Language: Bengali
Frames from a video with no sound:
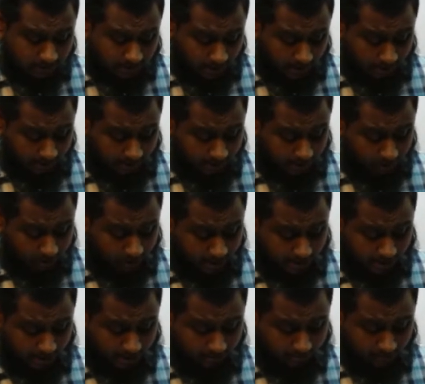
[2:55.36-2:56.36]
তাহলে দেখো
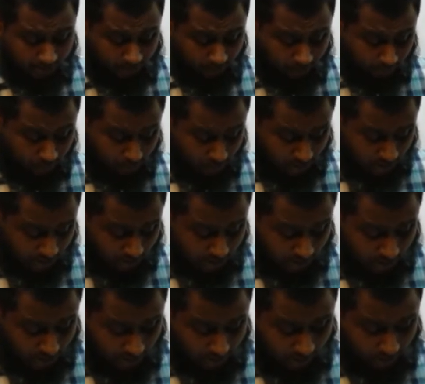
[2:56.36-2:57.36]
এখানে আমাদের
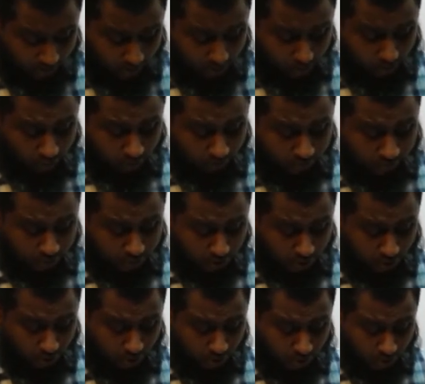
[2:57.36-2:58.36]
উন্নত বীজ
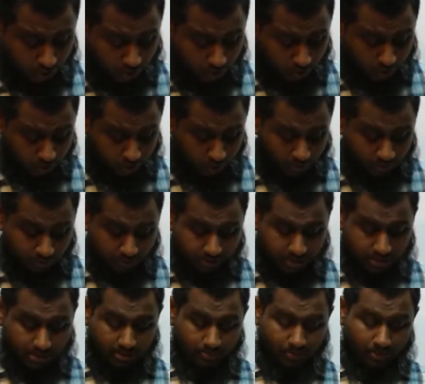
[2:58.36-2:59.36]
সংরক্ষণ কৌশল
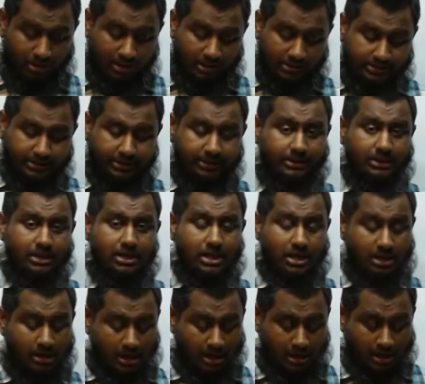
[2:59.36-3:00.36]
সম্পর্কে কি বলা আছে
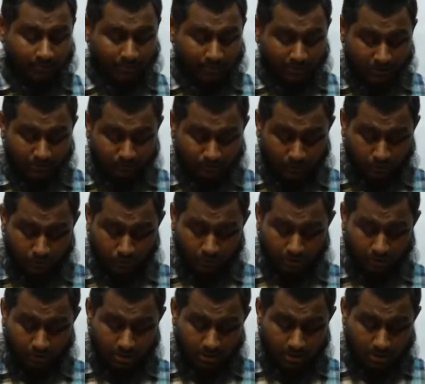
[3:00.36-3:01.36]
বীজ ফসল
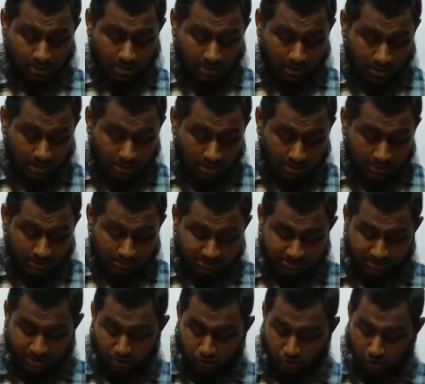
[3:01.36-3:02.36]

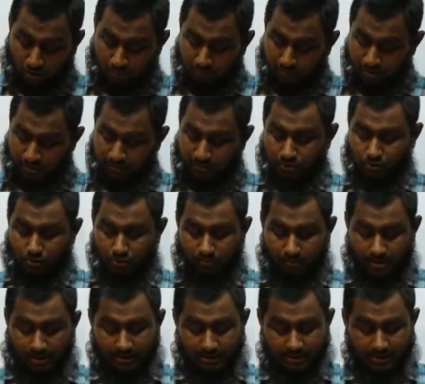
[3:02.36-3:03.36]
সিড ক্রপ নির্বাচন
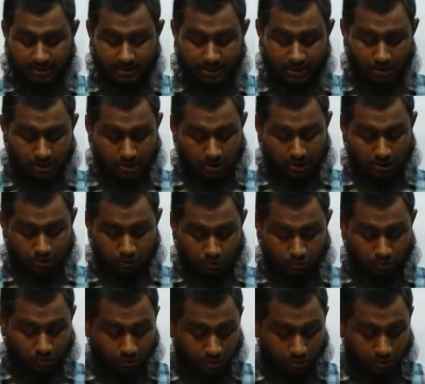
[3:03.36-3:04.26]
মাঠে থেকেই শুরু